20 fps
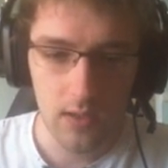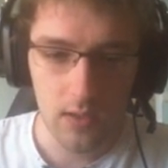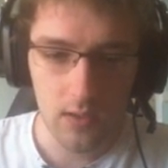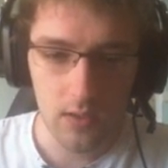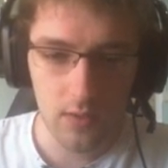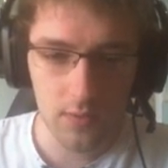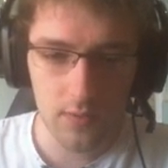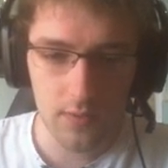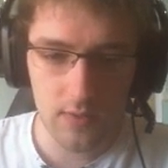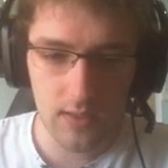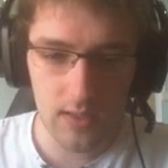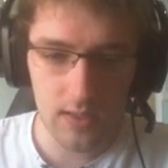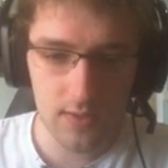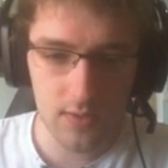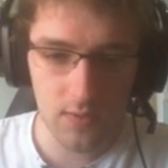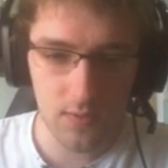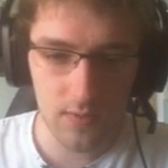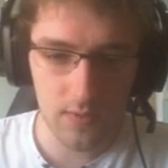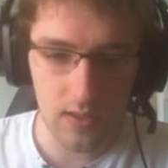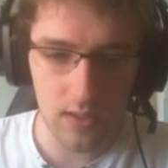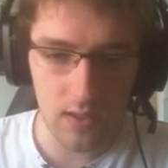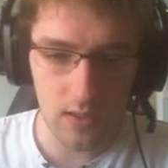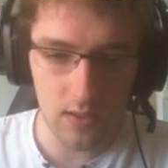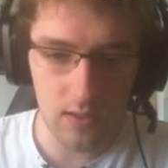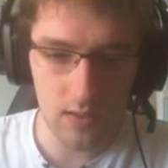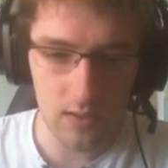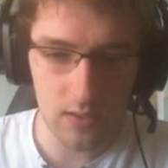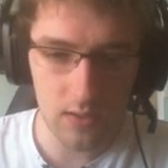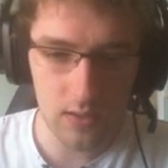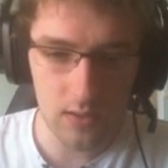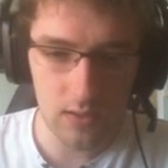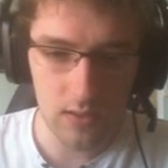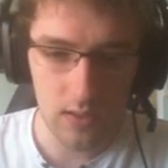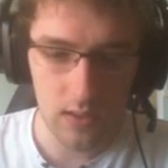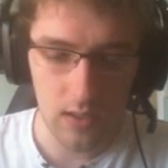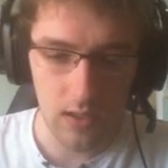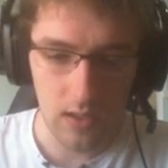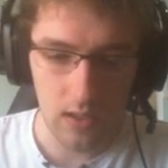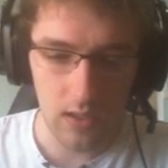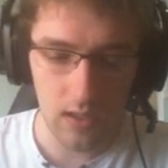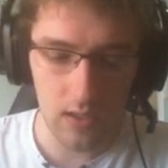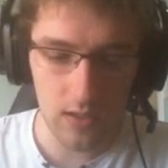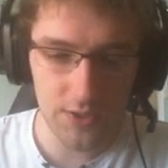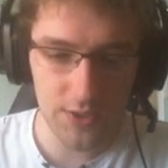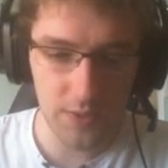Ensuite, qu'est-ce qu'on a Alors là,